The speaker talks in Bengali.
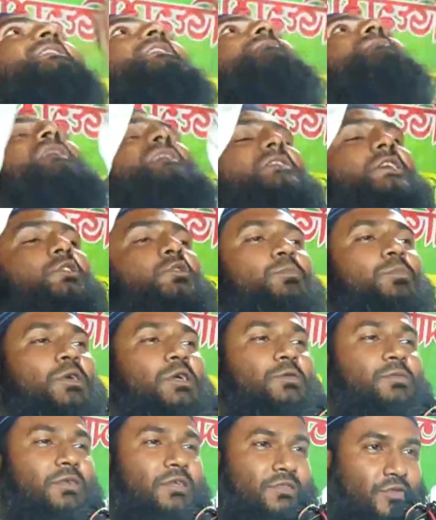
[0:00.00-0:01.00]
দিয়ে বাঁশের
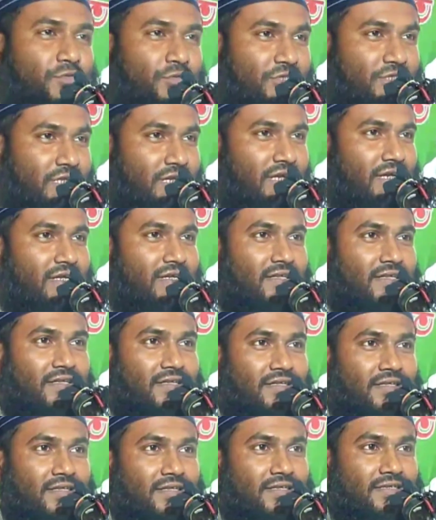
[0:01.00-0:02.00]
উপরে উঠে ঝুলছে
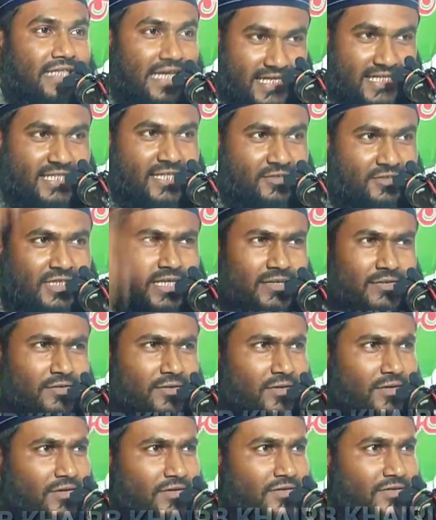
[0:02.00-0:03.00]
দেখেছেন
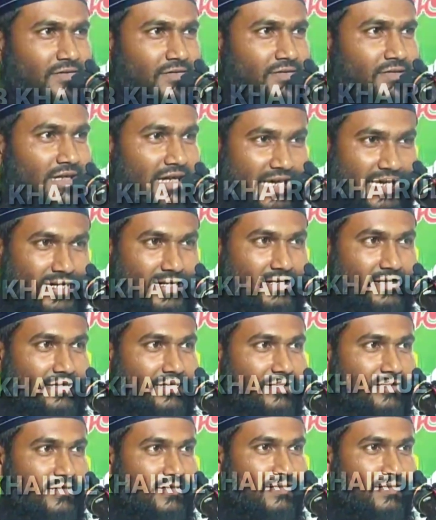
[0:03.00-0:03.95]
দেখলো হ্যাঁ?